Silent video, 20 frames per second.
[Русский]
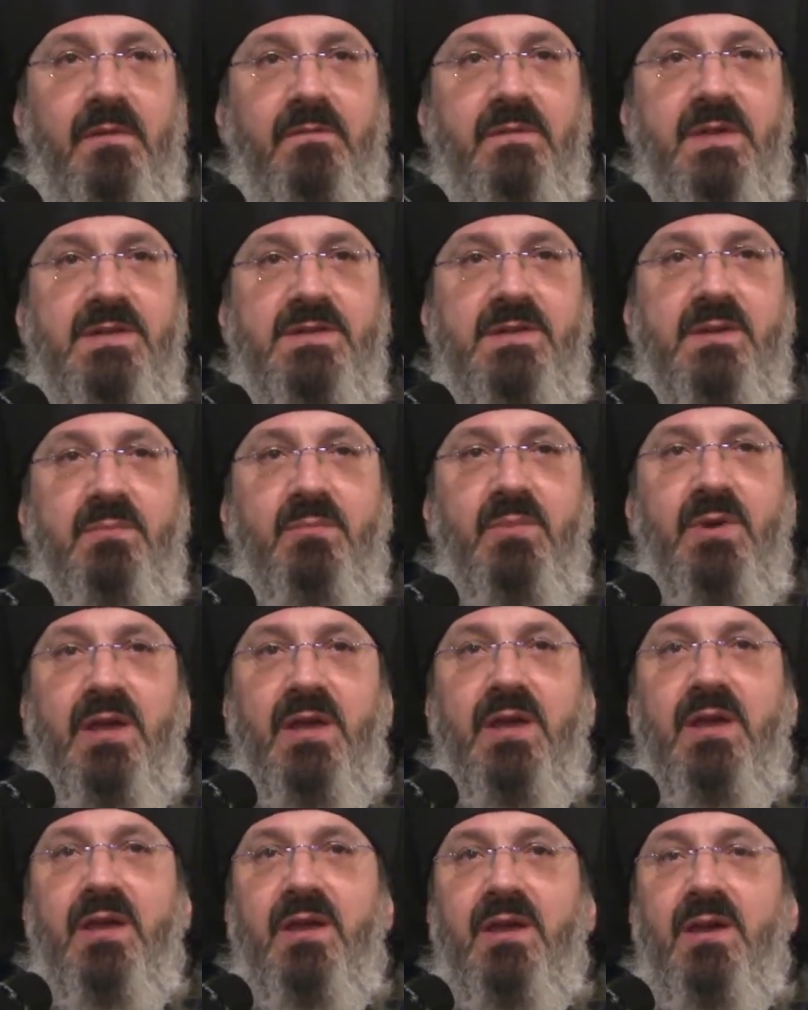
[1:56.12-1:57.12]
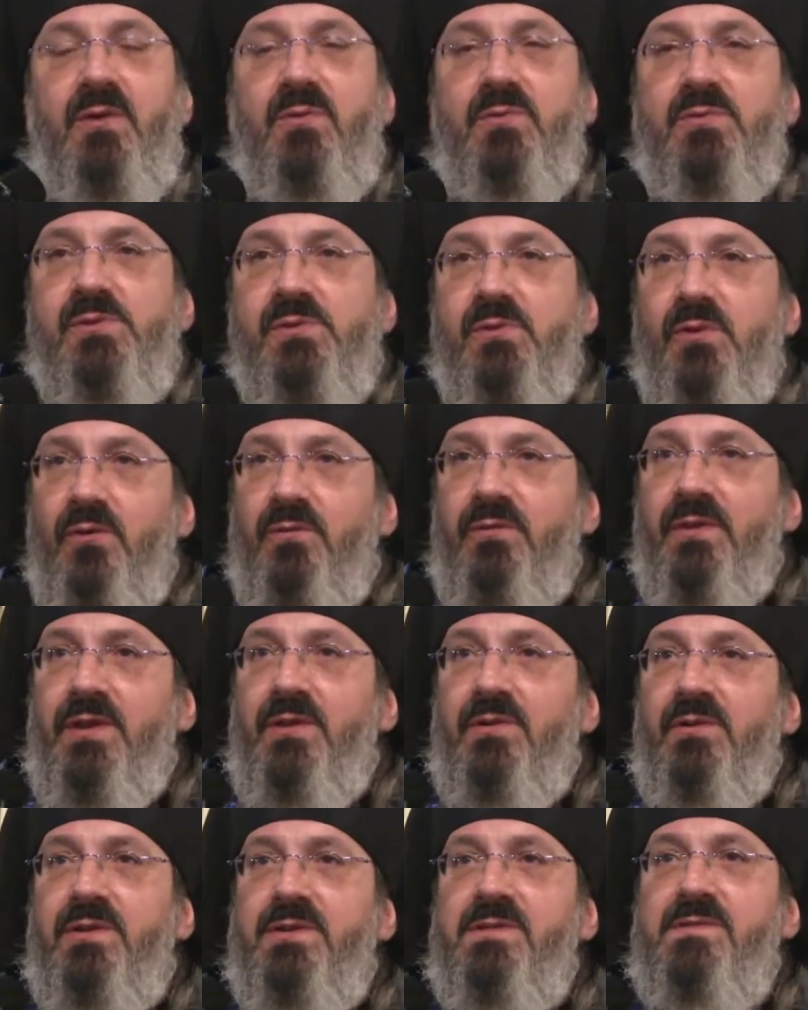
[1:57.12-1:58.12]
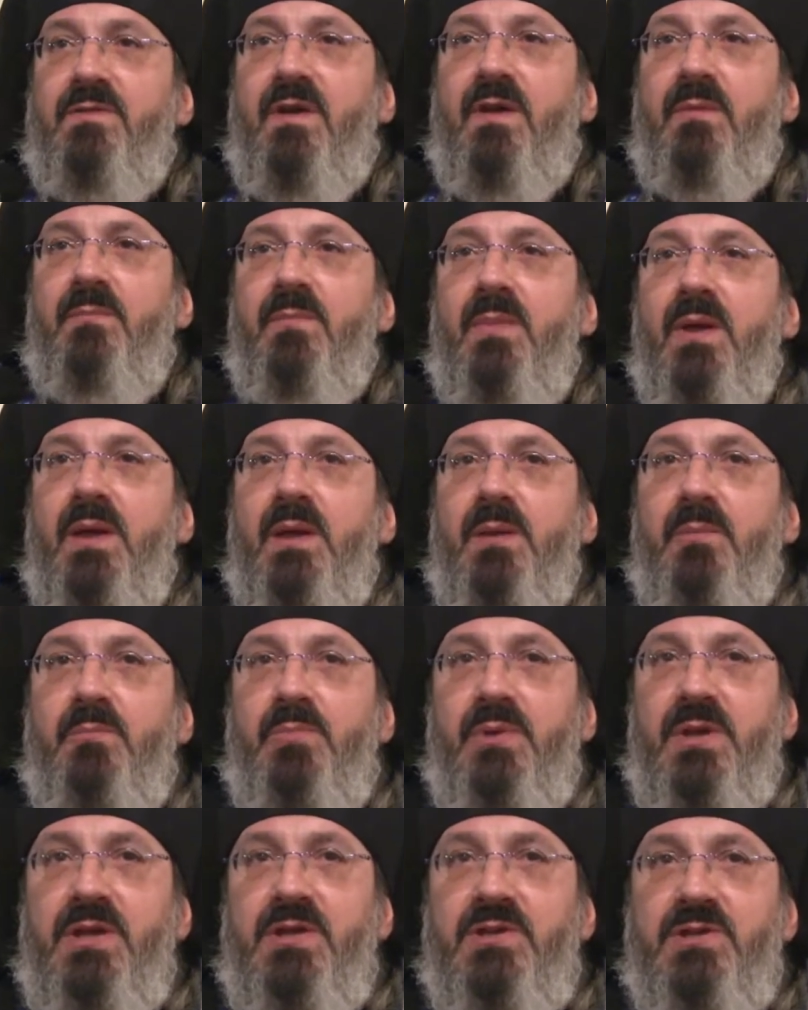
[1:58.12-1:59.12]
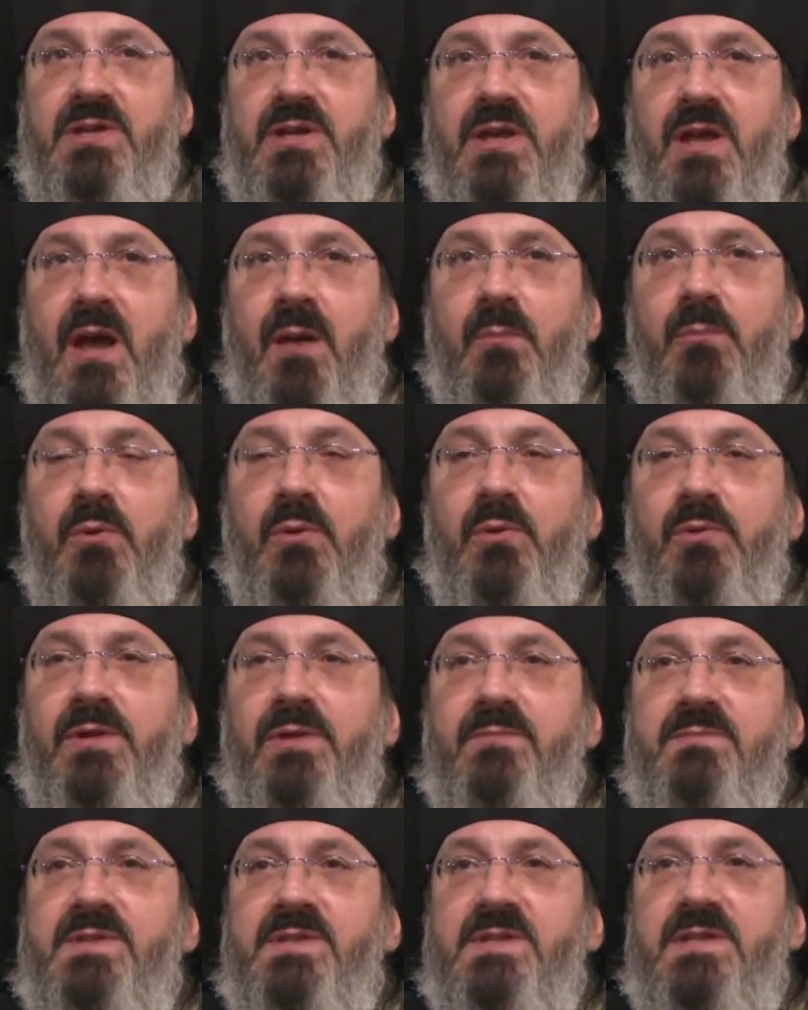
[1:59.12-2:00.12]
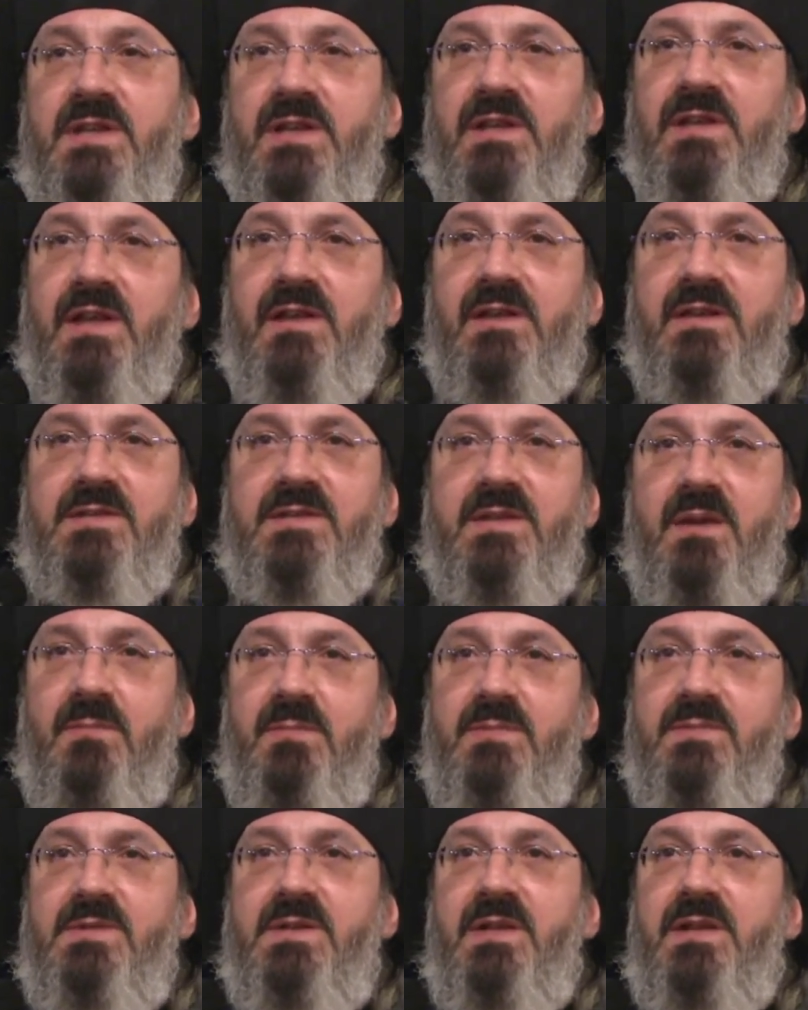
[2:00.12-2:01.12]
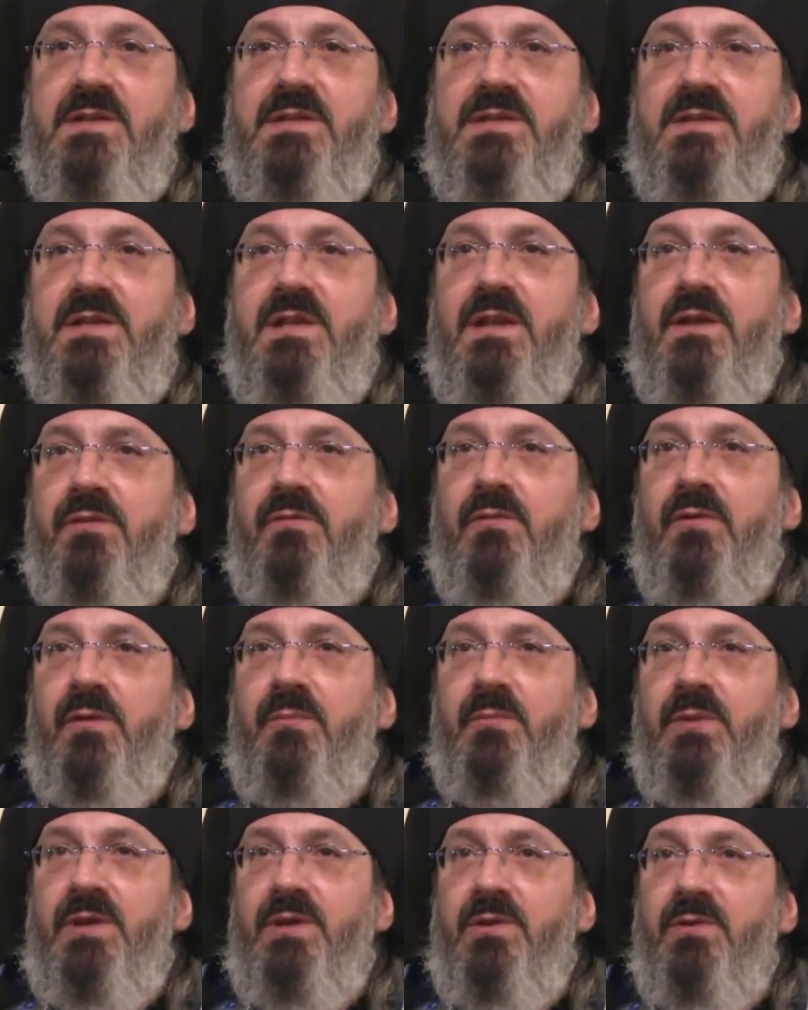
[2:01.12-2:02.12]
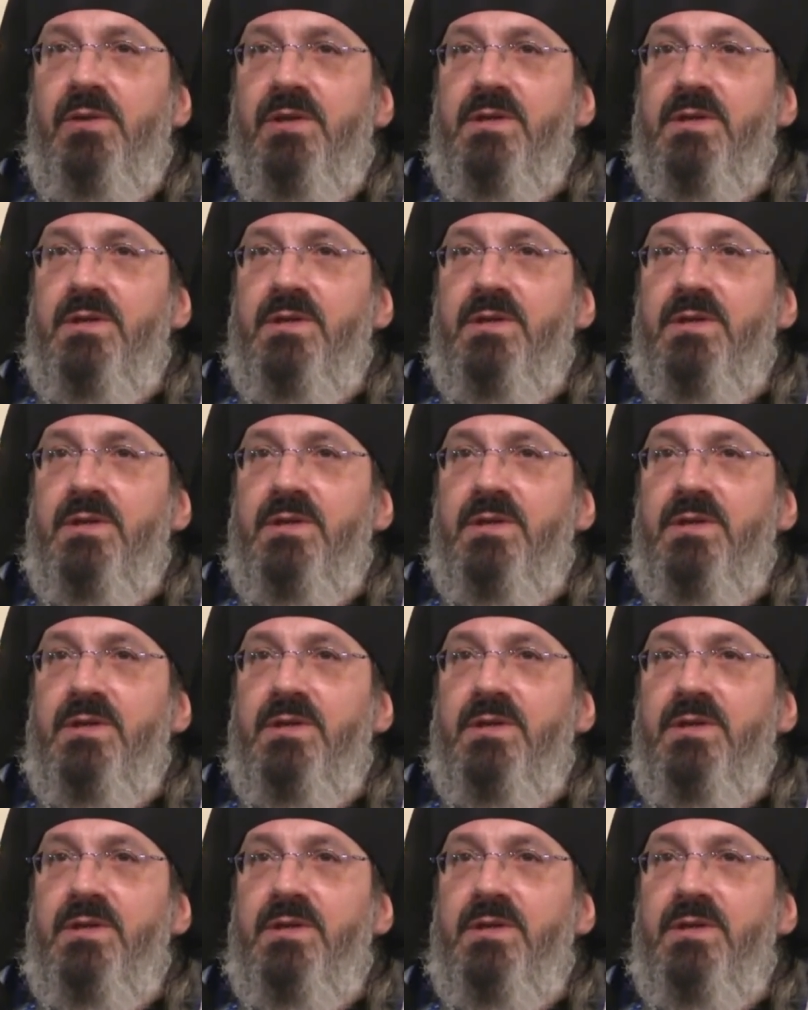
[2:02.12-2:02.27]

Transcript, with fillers: Ведь мы Условно ее называем притчей о блудном сыне, а на самом деле следовало бы ее